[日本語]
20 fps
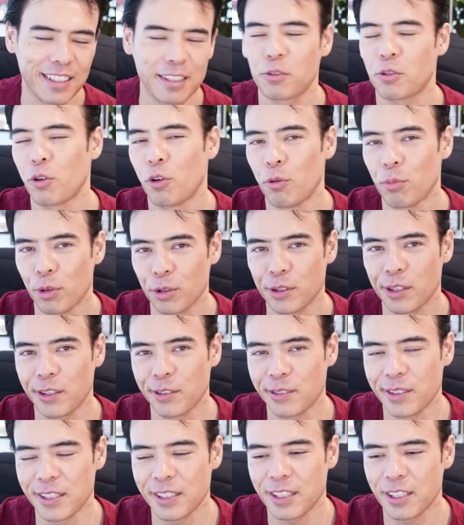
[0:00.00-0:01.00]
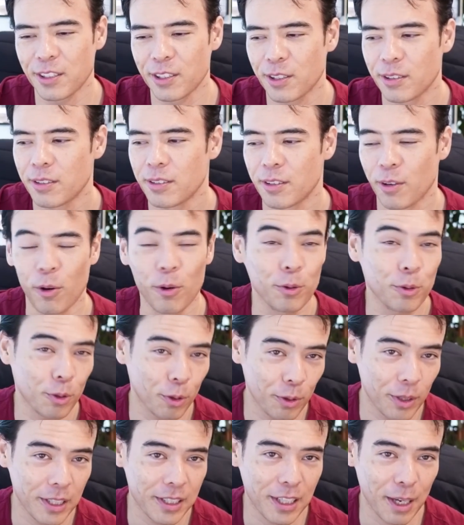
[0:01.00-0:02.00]
と思ってるんですけど、本
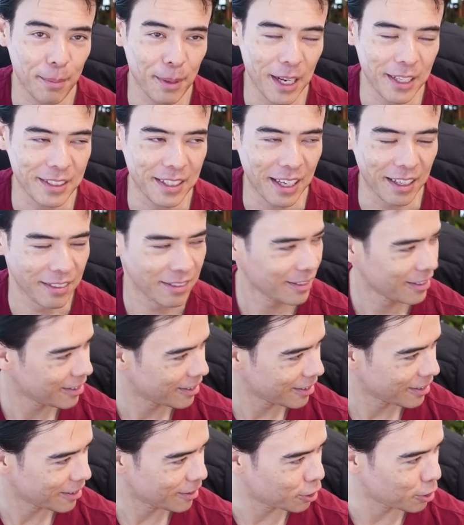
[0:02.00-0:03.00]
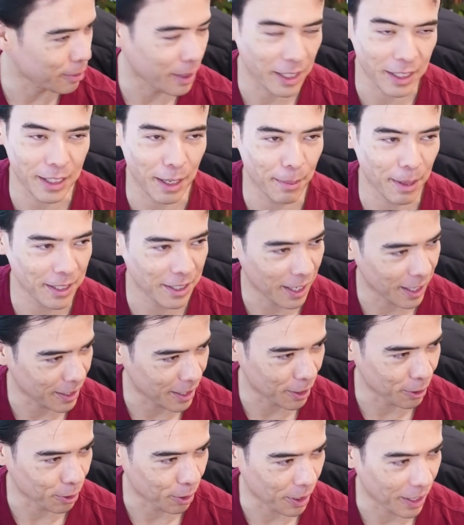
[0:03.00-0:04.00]
当ですか皆さん。妻に騙され
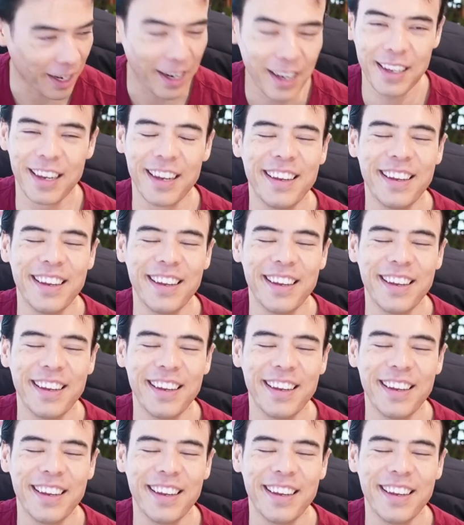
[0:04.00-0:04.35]
てるのかな